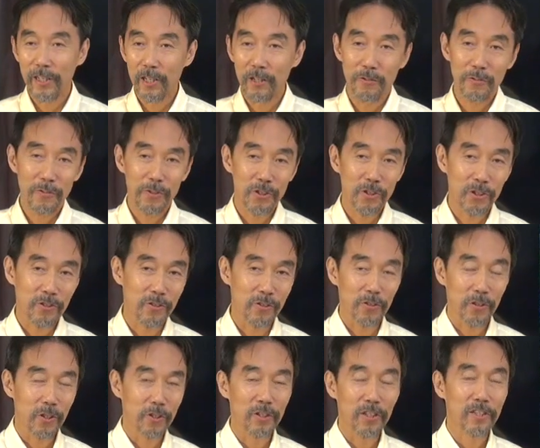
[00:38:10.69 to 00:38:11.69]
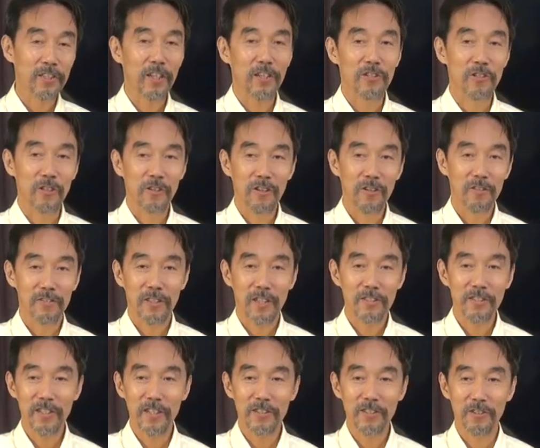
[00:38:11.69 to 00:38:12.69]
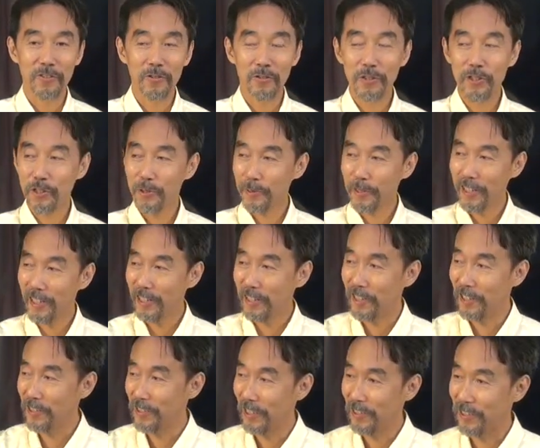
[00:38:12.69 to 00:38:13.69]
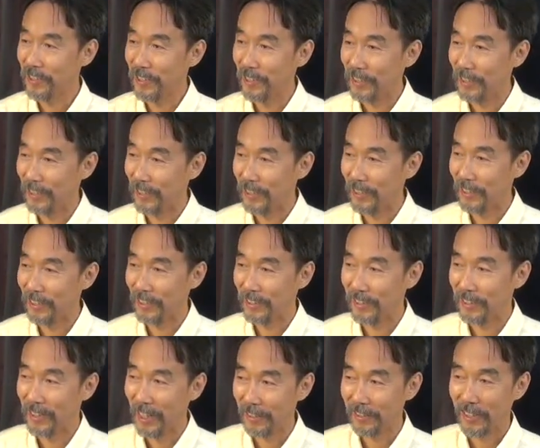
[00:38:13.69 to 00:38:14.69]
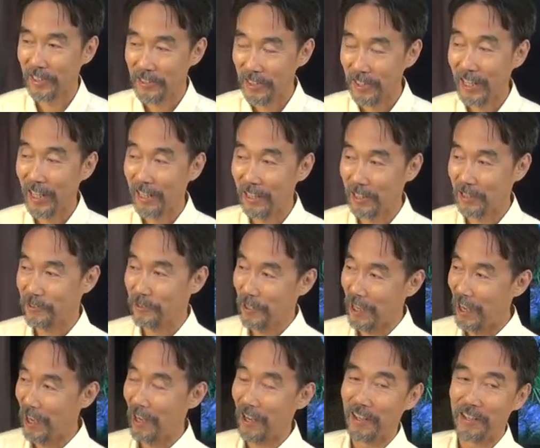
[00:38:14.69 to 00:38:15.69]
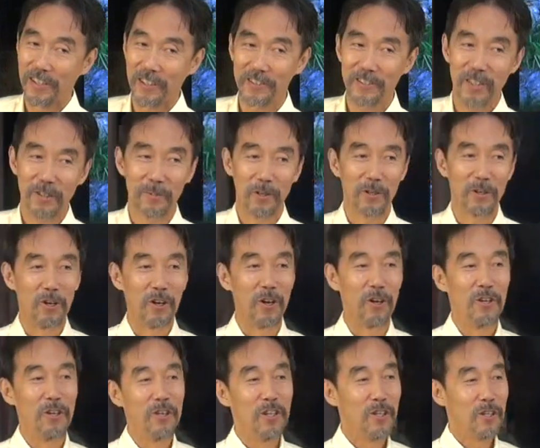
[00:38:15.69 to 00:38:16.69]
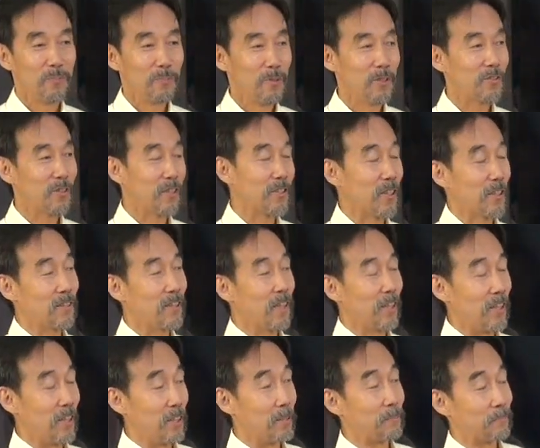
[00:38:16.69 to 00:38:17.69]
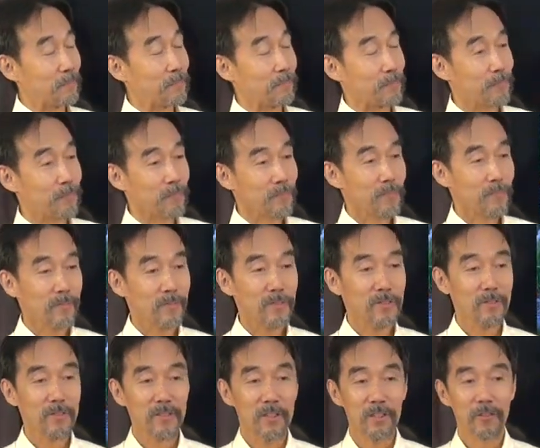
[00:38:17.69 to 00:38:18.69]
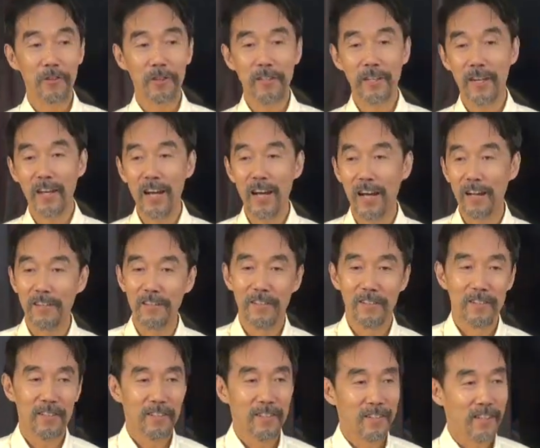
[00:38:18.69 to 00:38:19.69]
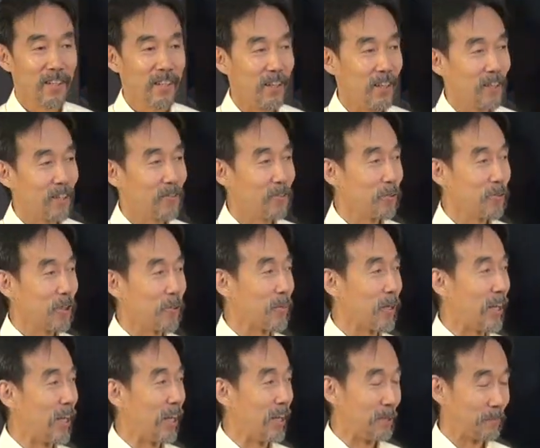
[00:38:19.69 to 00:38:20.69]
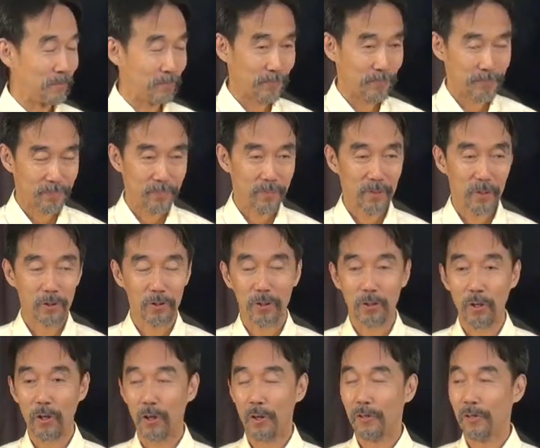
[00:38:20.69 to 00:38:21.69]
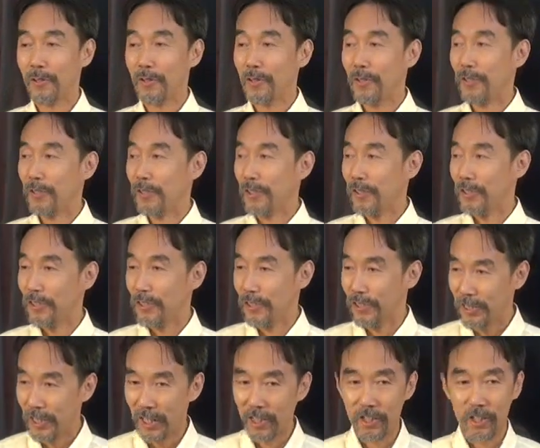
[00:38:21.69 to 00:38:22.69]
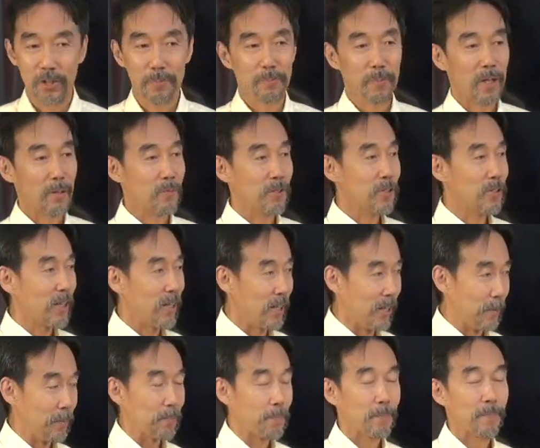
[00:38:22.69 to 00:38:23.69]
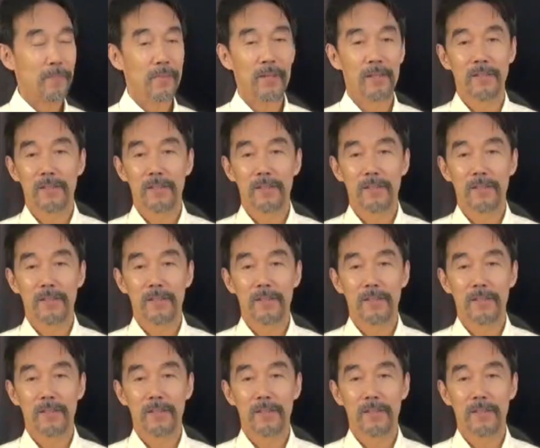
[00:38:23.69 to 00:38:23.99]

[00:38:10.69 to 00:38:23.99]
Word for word: ヨハネの福音書ずっと読んできたでしょ弟子たちどうしようもない弟子たちだったじゃないですかイエス様を見捨てちゃったりこれから、えー、とんでもないことをしたり失敗もしたり、